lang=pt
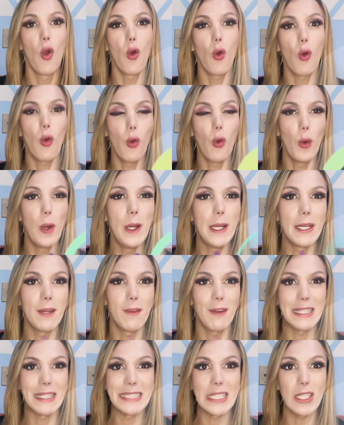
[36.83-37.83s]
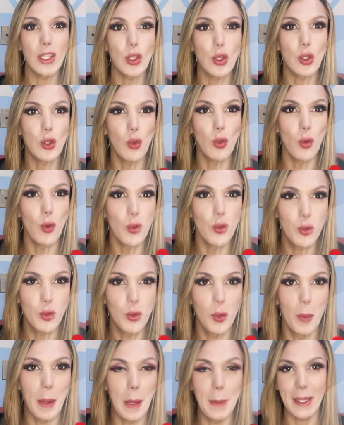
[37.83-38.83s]
curta, faça tudo
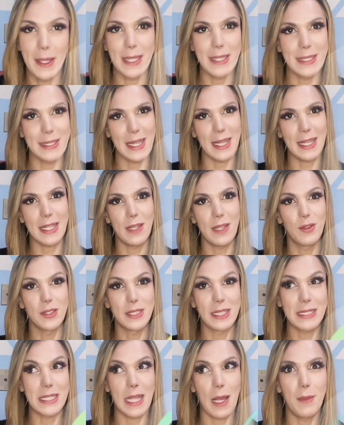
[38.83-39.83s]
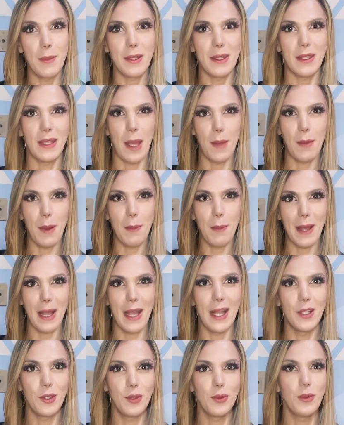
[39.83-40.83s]
para mim crescer aqui. Você sabe que é
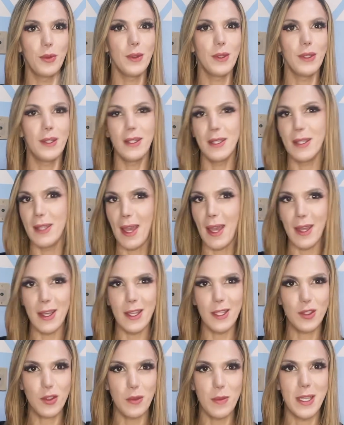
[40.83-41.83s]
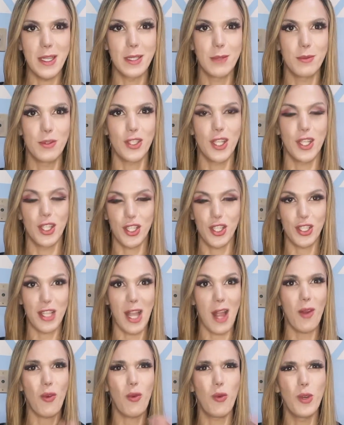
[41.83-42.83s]
babado. E é isso mesmo, gente. Já
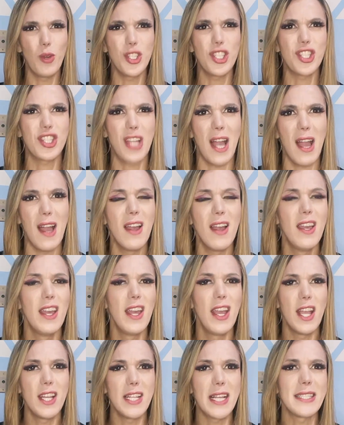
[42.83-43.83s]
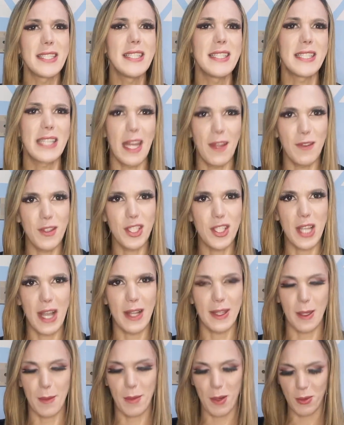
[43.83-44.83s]
curte já e já se inscreve já,
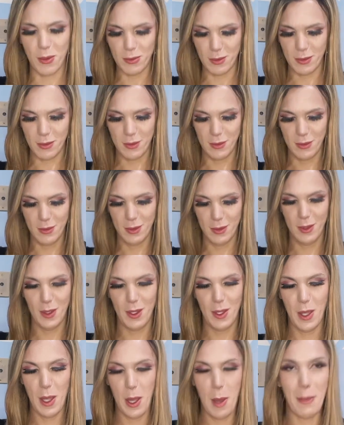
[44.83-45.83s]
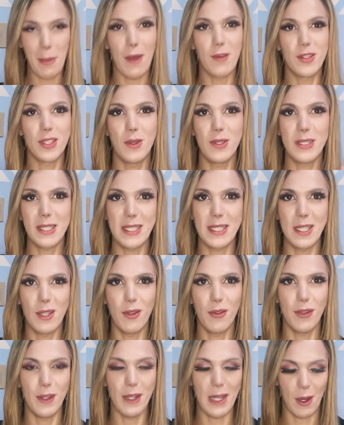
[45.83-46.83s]
tá bom? Pra você não esquecer no
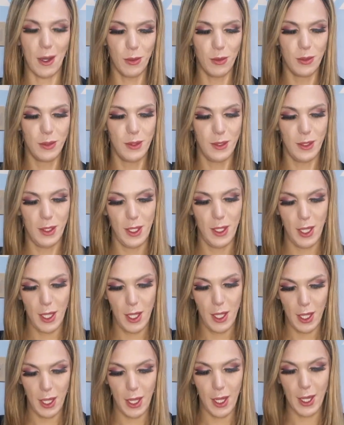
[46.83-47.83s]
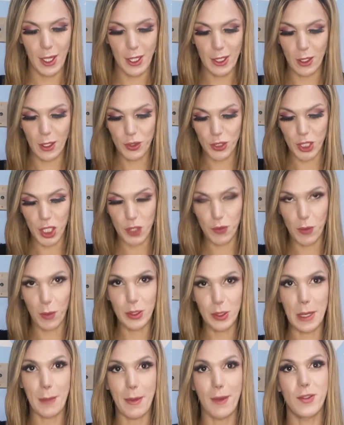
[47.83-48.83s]
final. Então, gente, vou
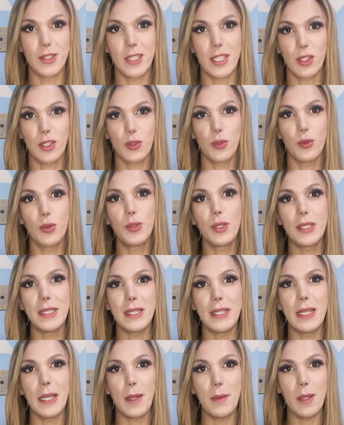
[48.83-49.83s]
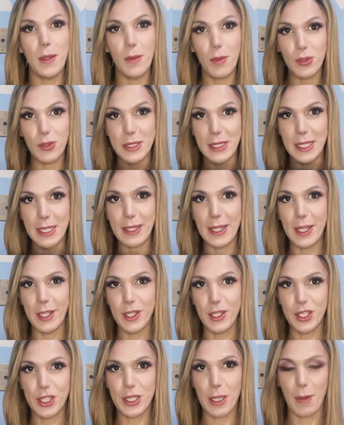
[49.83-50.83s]
mostrar pra vocês tudo o que tem na minha bolsinha
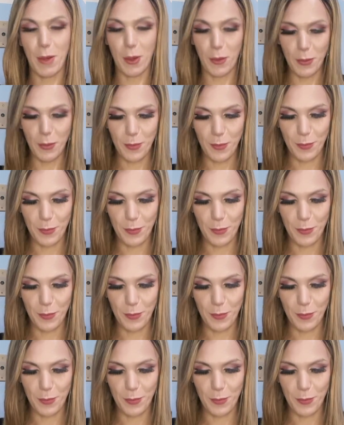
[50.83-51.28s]
trans, tá bom?